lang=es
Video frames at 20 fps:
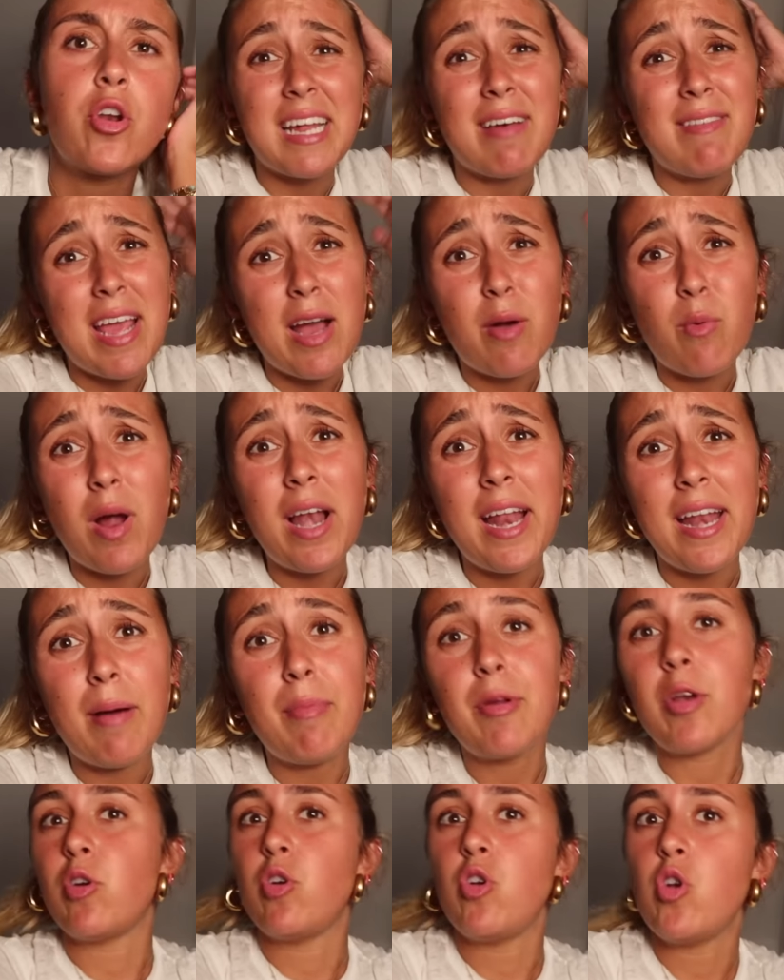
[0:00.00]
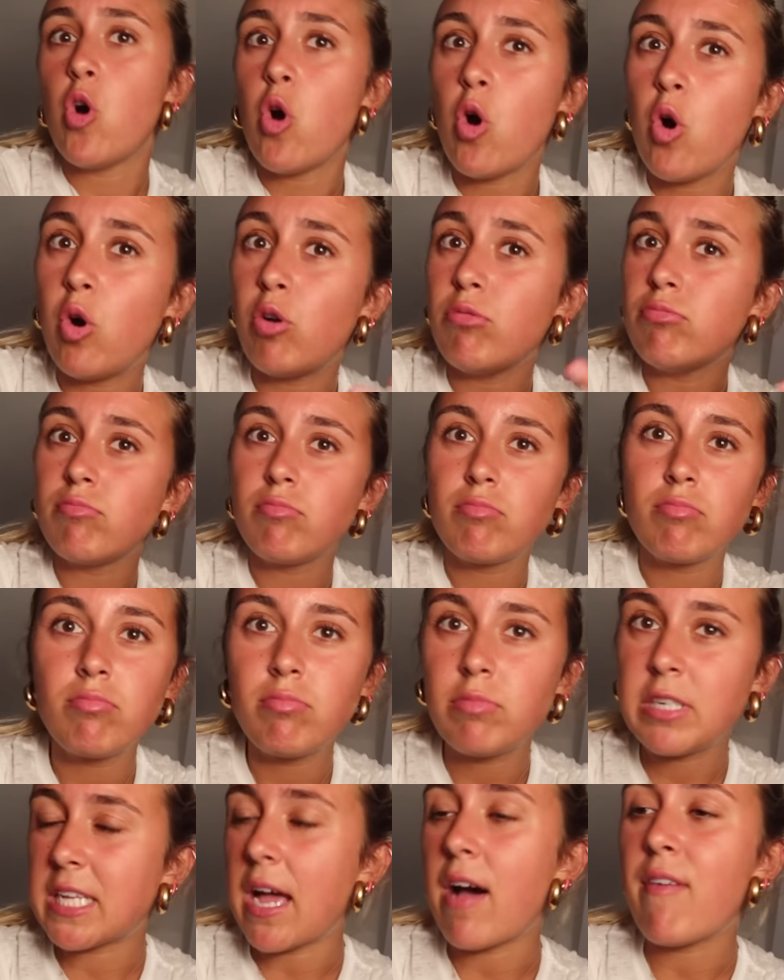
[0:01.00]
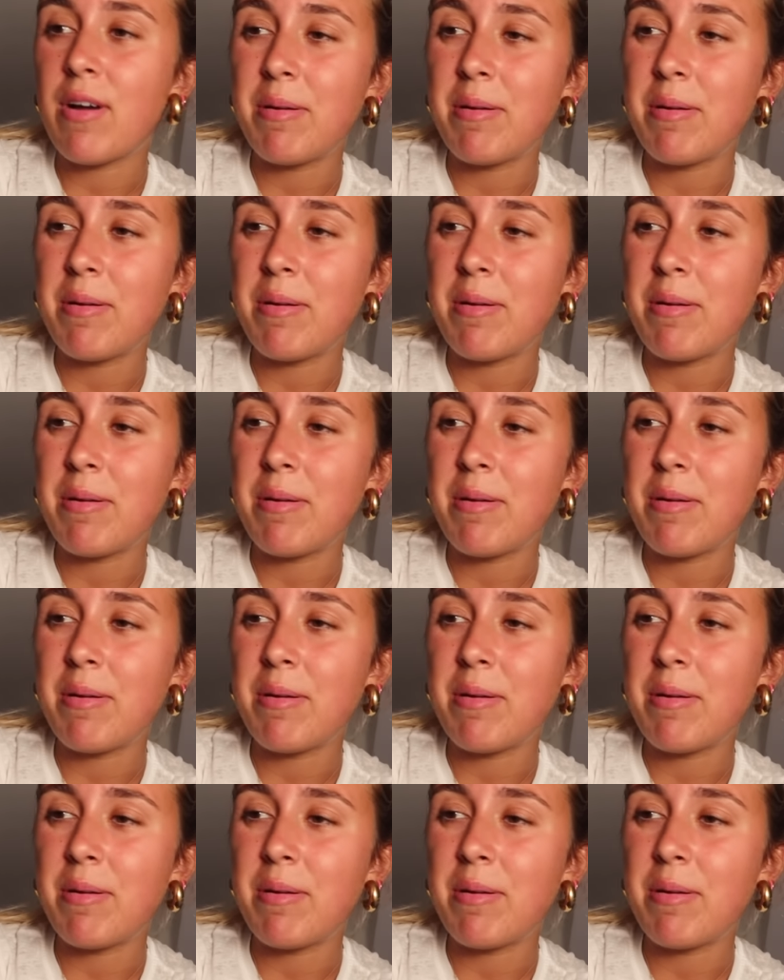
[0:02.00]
Sabía cuál era, pero no estaba